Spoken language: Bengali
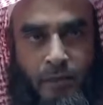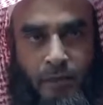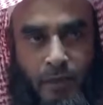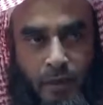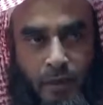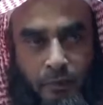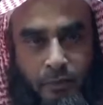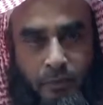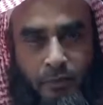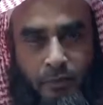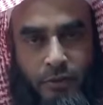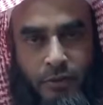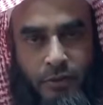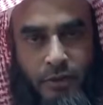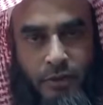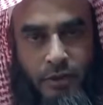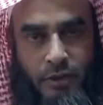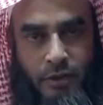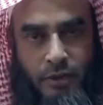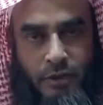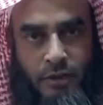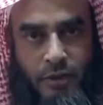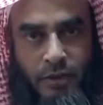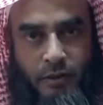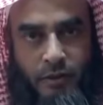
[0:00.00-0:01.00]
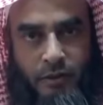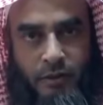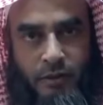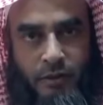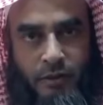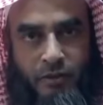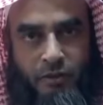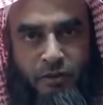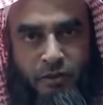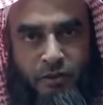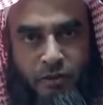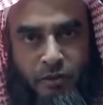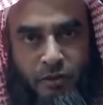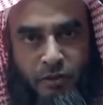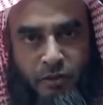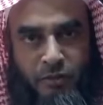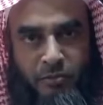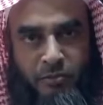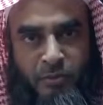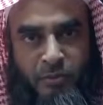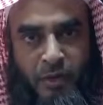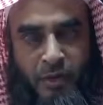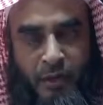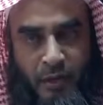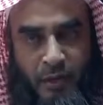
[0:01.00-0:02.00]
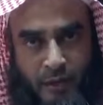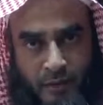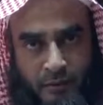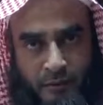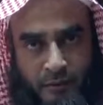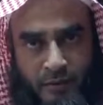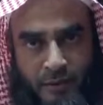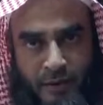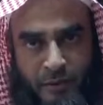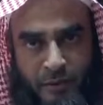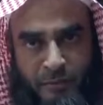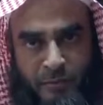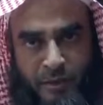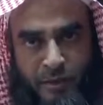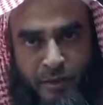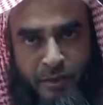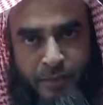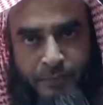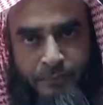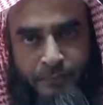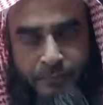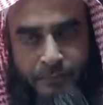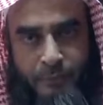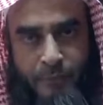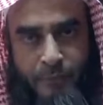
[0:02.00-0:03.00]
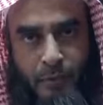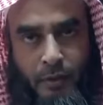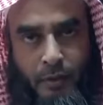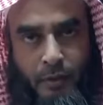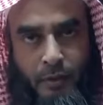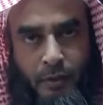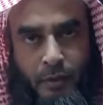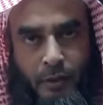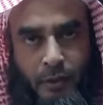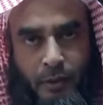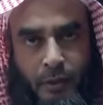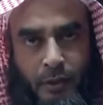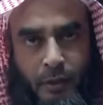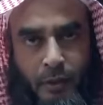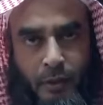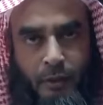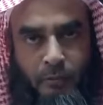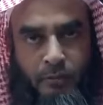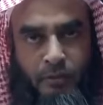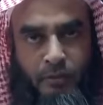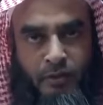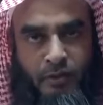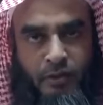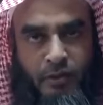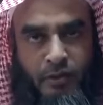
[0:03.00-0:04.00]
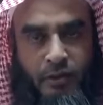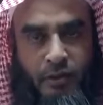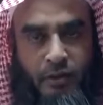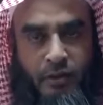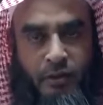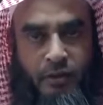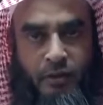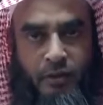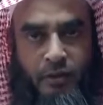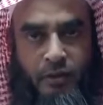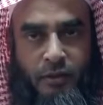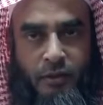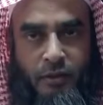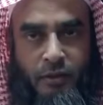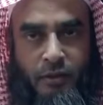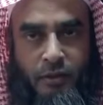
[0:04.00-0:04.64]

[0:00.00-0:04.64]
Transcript: চালু করেছি যাতে কোনো রকমের অ্যাড থাকবে না এবং এতে